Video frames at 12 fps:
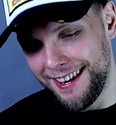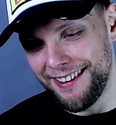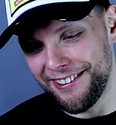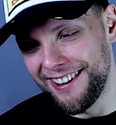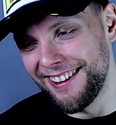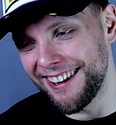I
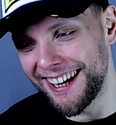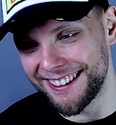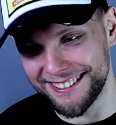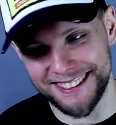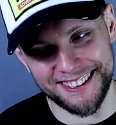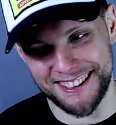w ogóle
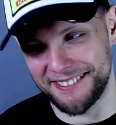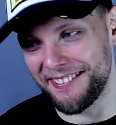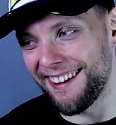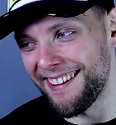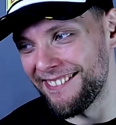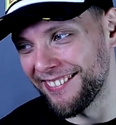to się
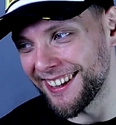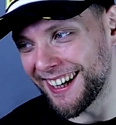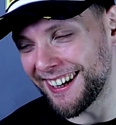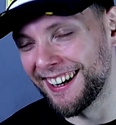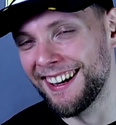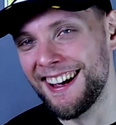śmiałem, bo
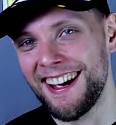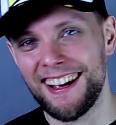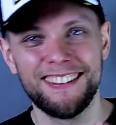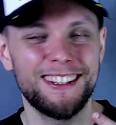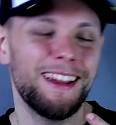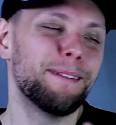tak
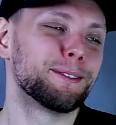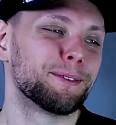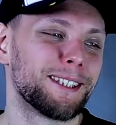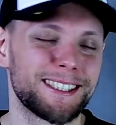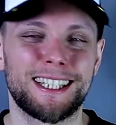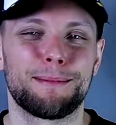nie wiem, czy
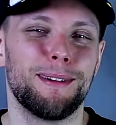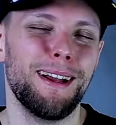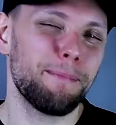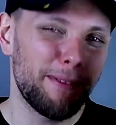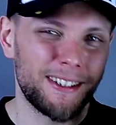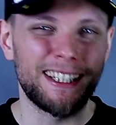wy też tak,
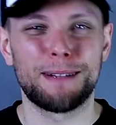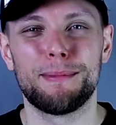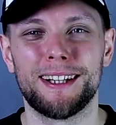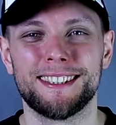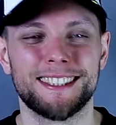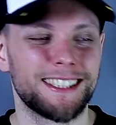a pewnie tak
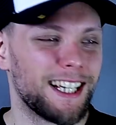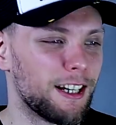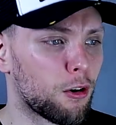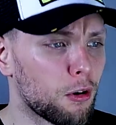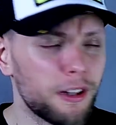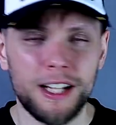macie, że
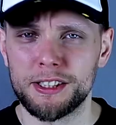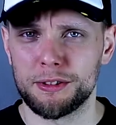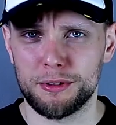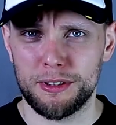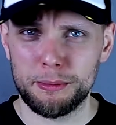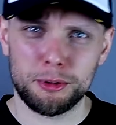oglądacie
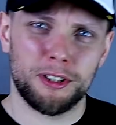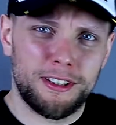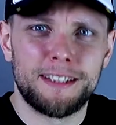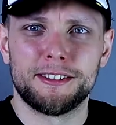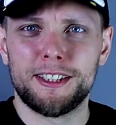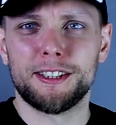coś, na przykład
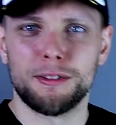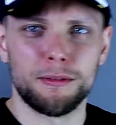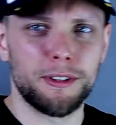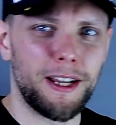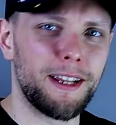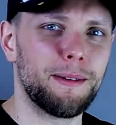ten
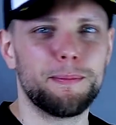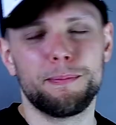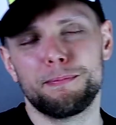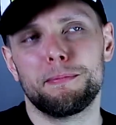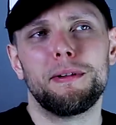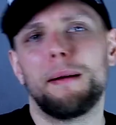sezon, nie? I
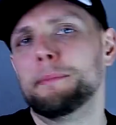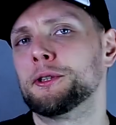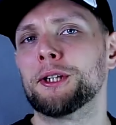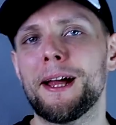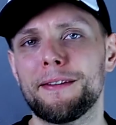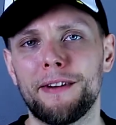była
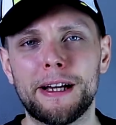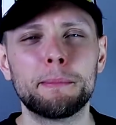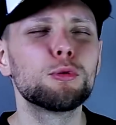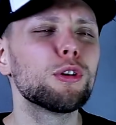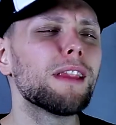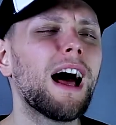przerwa, i
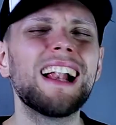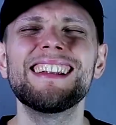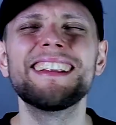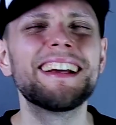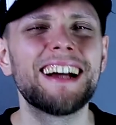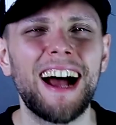był
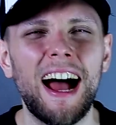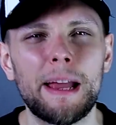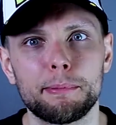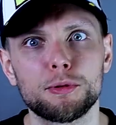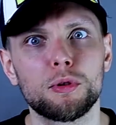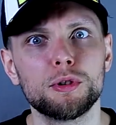totalny
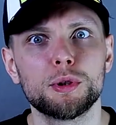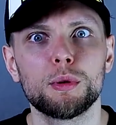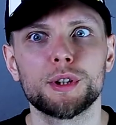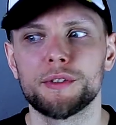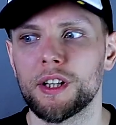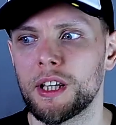hype,
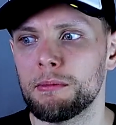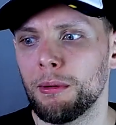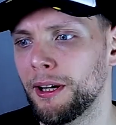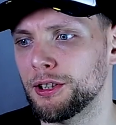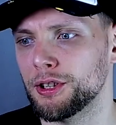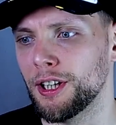skończyło się w takim
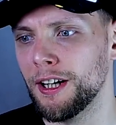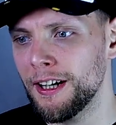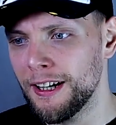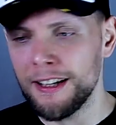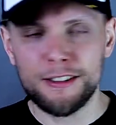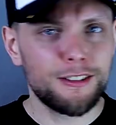momencie
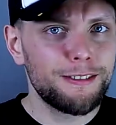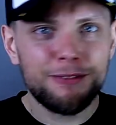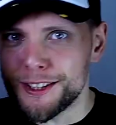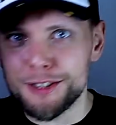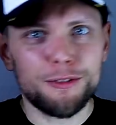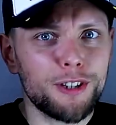
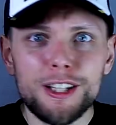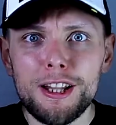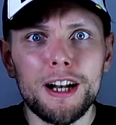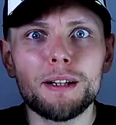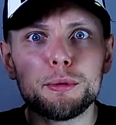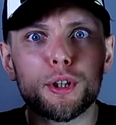wiecie, no
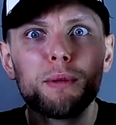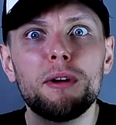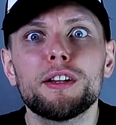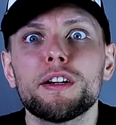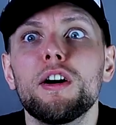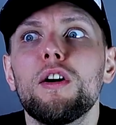generalnie był taki
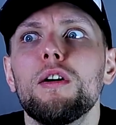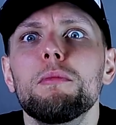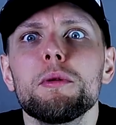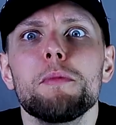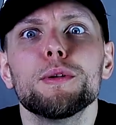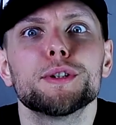moment takiego, o
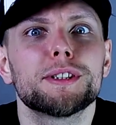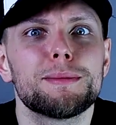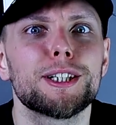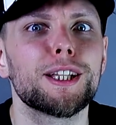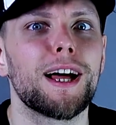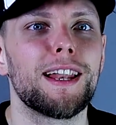mój Boże, co
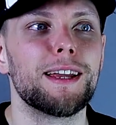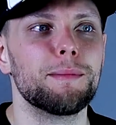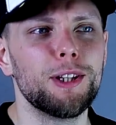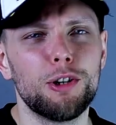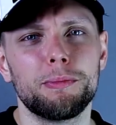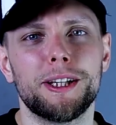będzie dalej? Minął